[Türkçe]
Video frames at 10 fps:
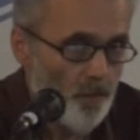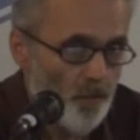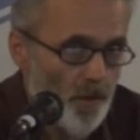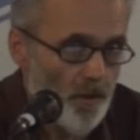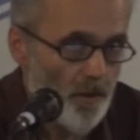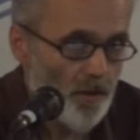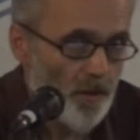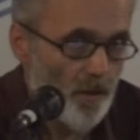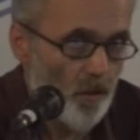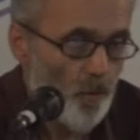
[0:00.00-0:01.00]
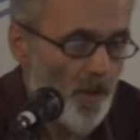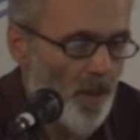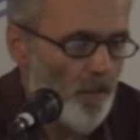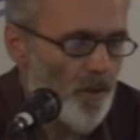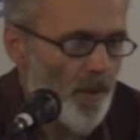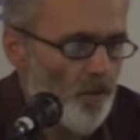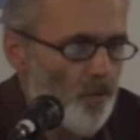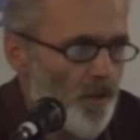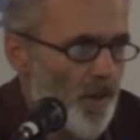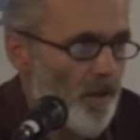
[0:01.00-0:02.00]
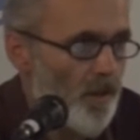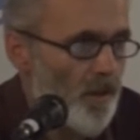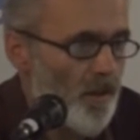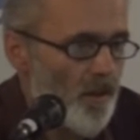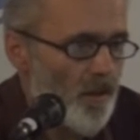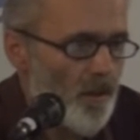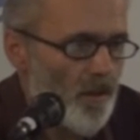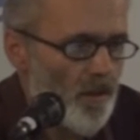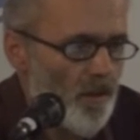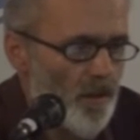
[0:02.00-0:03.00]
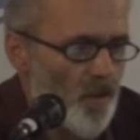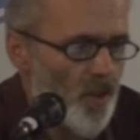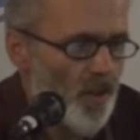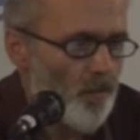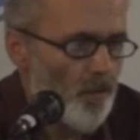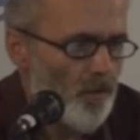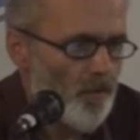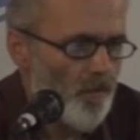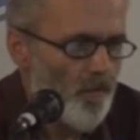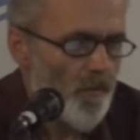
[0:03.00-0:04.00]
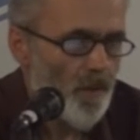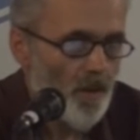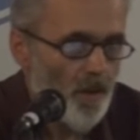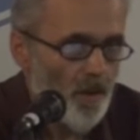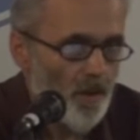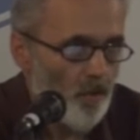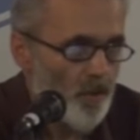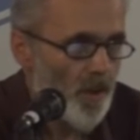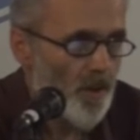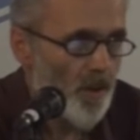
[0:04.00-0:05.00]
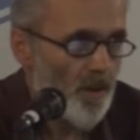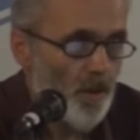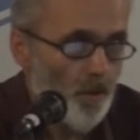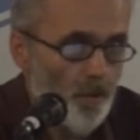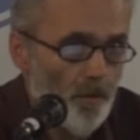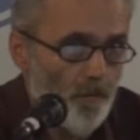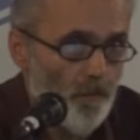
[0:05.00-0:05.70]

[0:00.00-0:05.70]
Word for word: vücutta o makamın daha üstüne çıkamıyor. O deryaya dalıyor.